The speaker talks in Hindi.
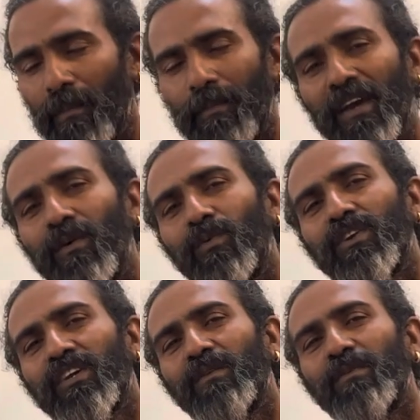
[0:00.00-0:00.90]
मैं
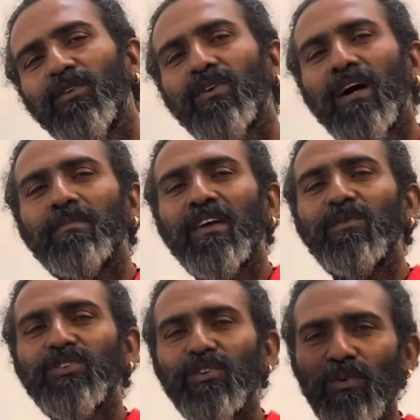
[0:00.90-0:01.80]
उनकी मनोकामना
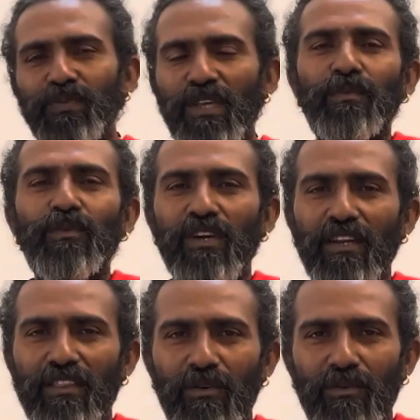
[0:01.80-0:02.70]
उसी रूप से पूर्ण
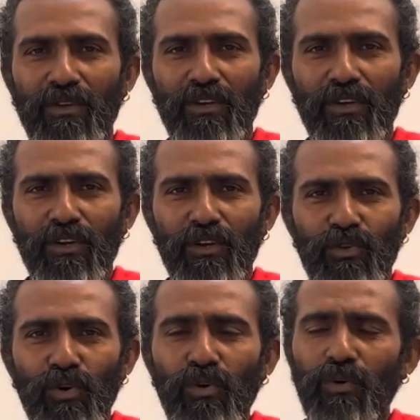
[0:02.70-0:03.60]
करता हूं
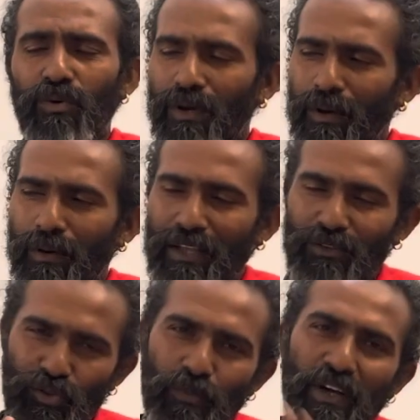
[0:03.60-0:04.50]
तो
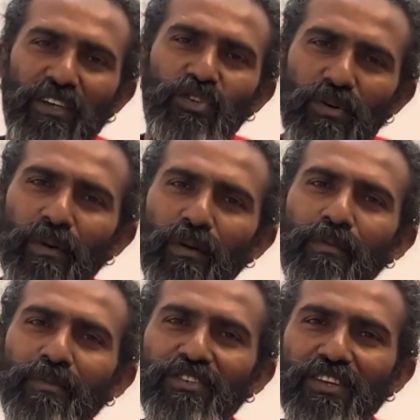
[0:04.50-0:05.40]
जो बागेश्वर बाबा
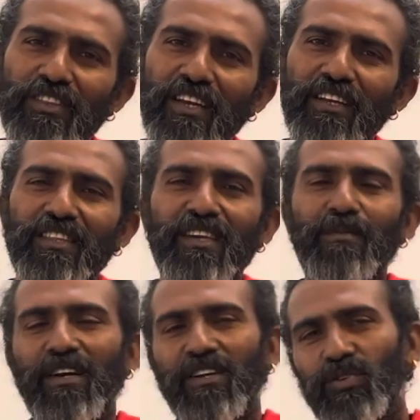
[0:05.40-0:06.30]
में श्रद्धा रखते हैं
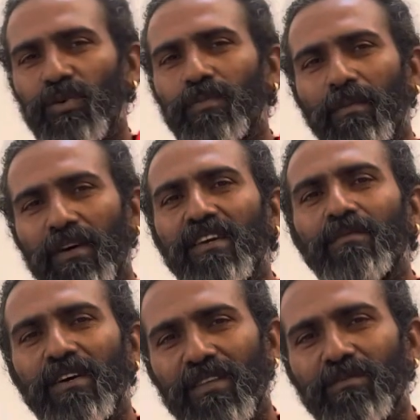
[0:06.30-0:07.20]
बागेश्वर बाबा के
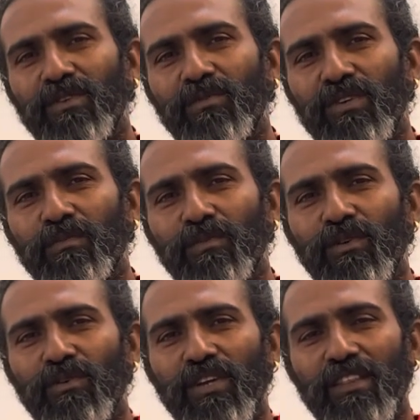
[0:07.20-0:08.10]
माध्यम से उनकी पूरी
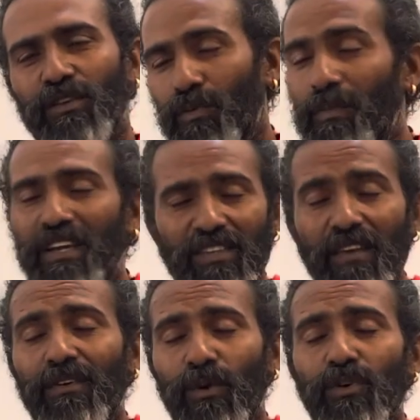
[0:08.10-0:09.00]
हो जाती है तो मैं इसके
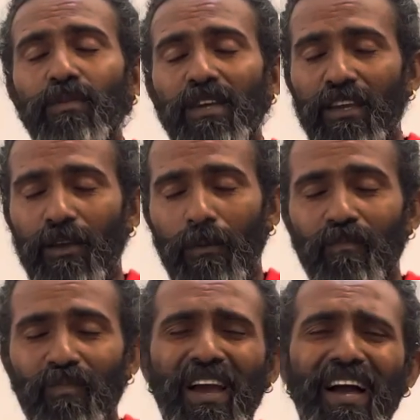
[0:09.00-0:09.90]
विरोध में नहीं हूं
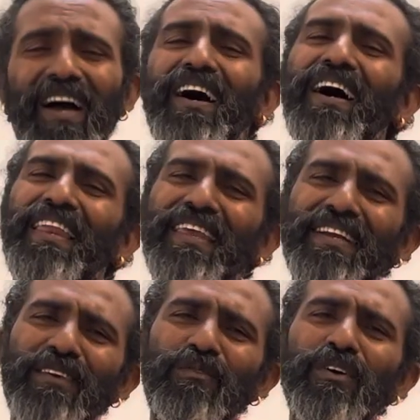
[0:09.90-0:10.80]
हाँ
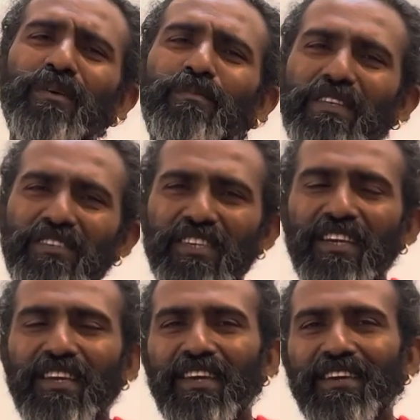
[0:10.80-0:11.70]
हालांकि वो एक बच्चे
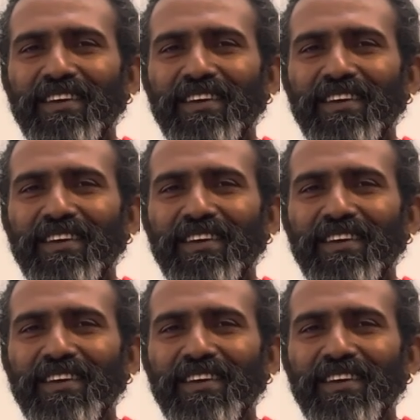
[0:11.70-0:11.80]
हैं